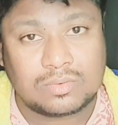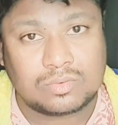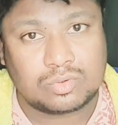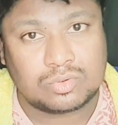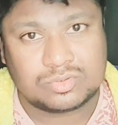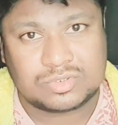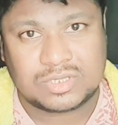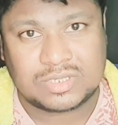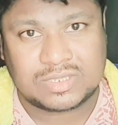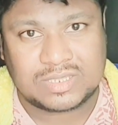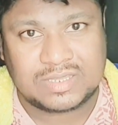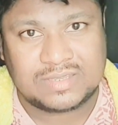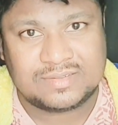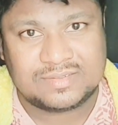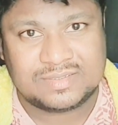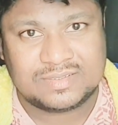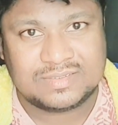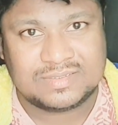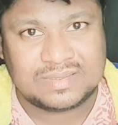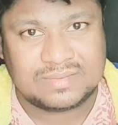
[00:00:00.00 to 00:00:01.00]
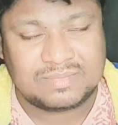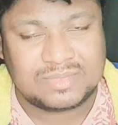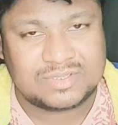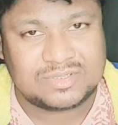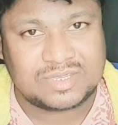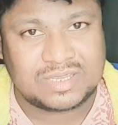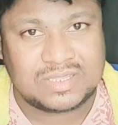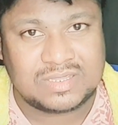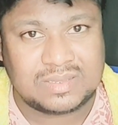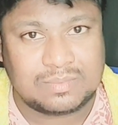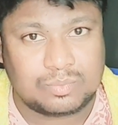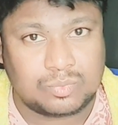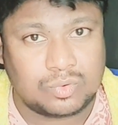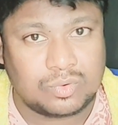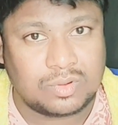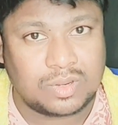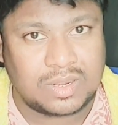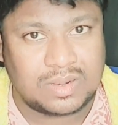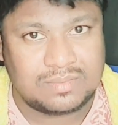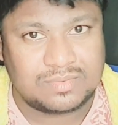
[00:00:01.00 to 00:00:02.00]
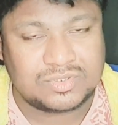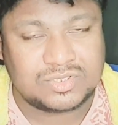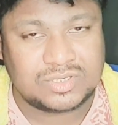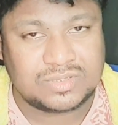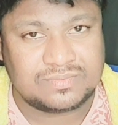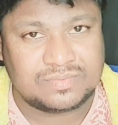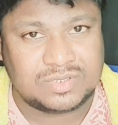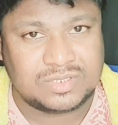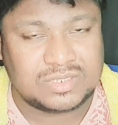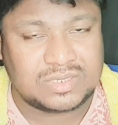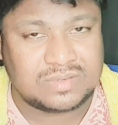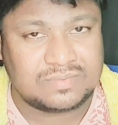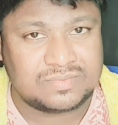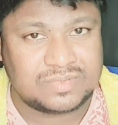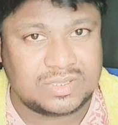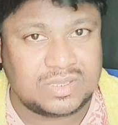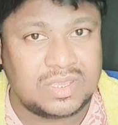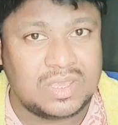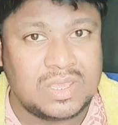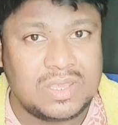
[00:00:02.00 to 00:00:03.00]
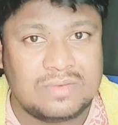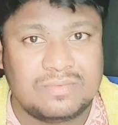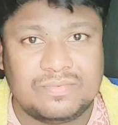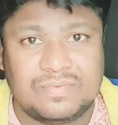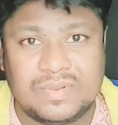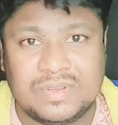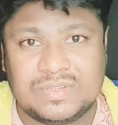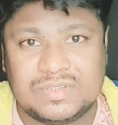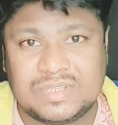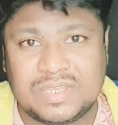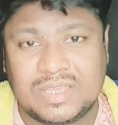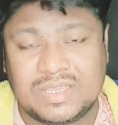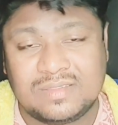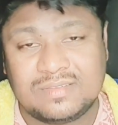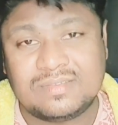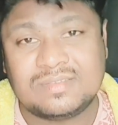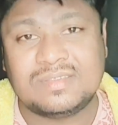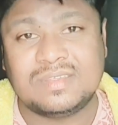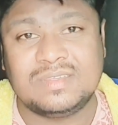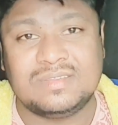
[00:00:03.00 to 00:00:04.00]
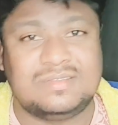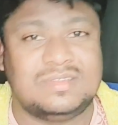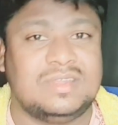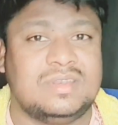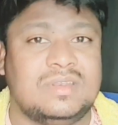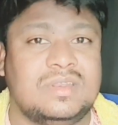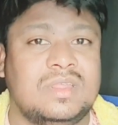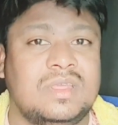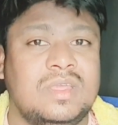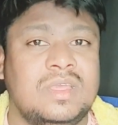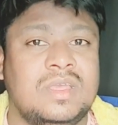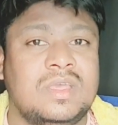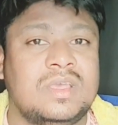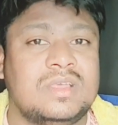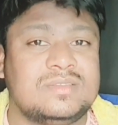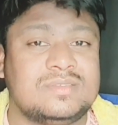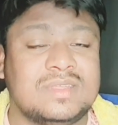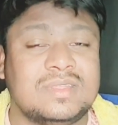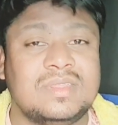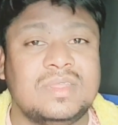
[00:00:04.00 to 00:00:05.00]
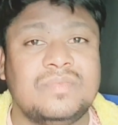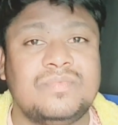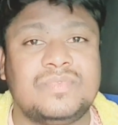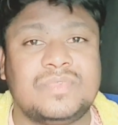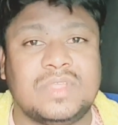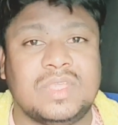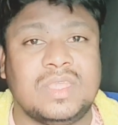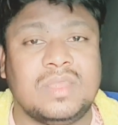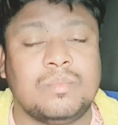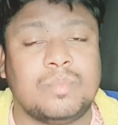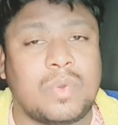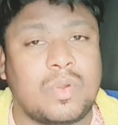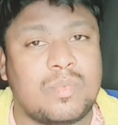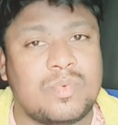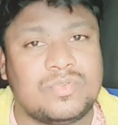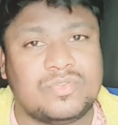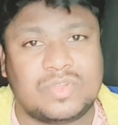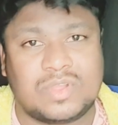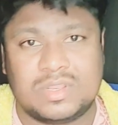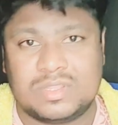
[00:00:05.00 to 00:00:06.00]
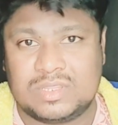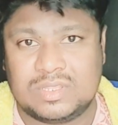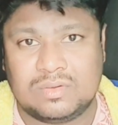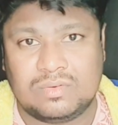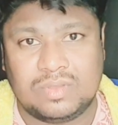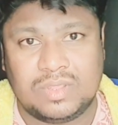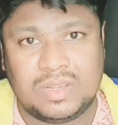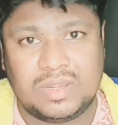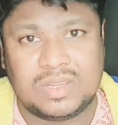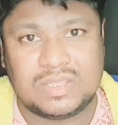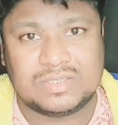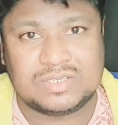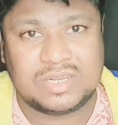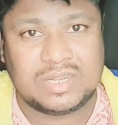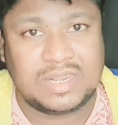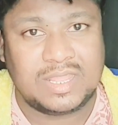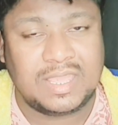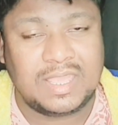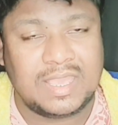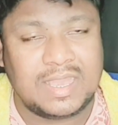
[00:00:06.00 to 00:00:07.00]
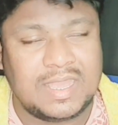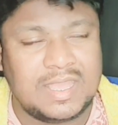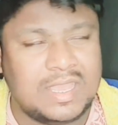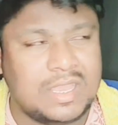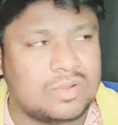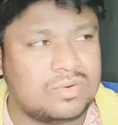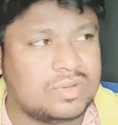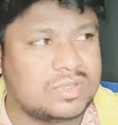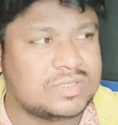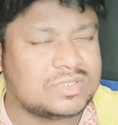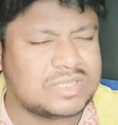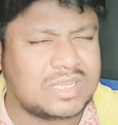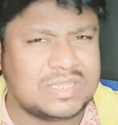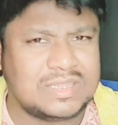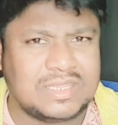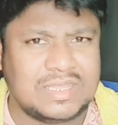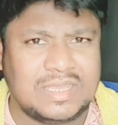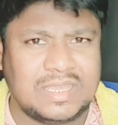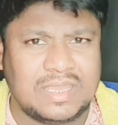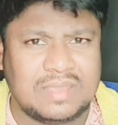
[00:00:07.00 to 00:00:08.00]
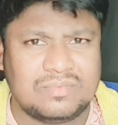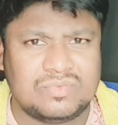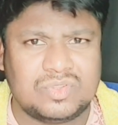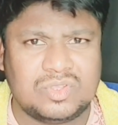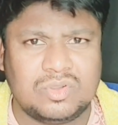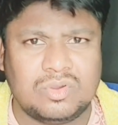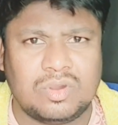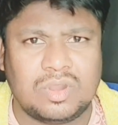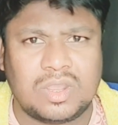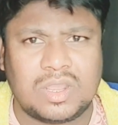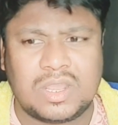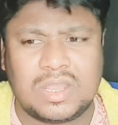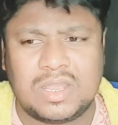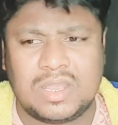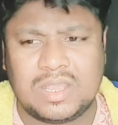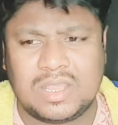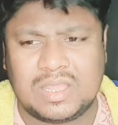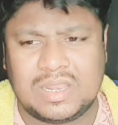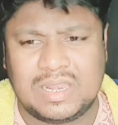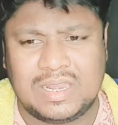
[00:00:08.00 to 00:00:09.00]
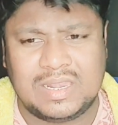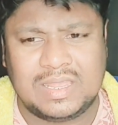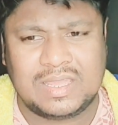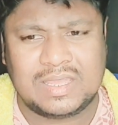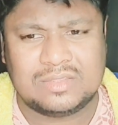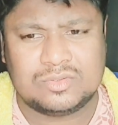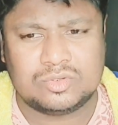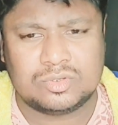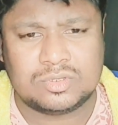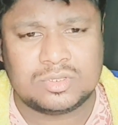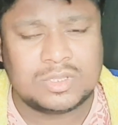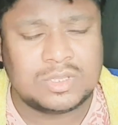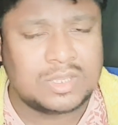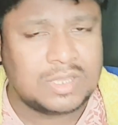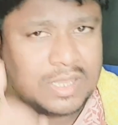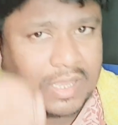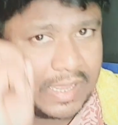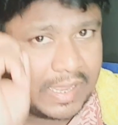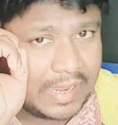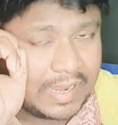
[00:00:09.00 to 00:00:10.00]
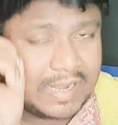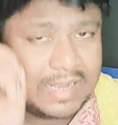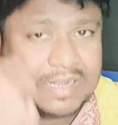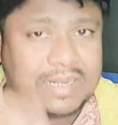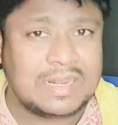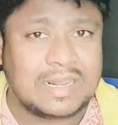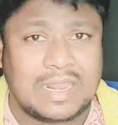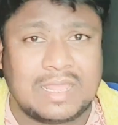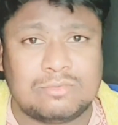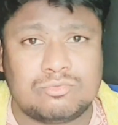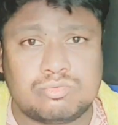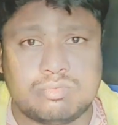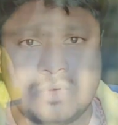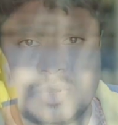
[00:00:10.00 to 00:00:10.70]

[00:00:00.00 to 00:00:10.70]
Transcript: हो सकता है इस सीज़न में शायद आपको केरल स्टेट की तरफ से फिर से इस सीज़न संदीप सिंह परफॉर्मेंस करते हुए नज़र नहीं आएगा उनके साथ एक एफ सी गौ का खिलाड़ी का जो हेड क्लास हुआ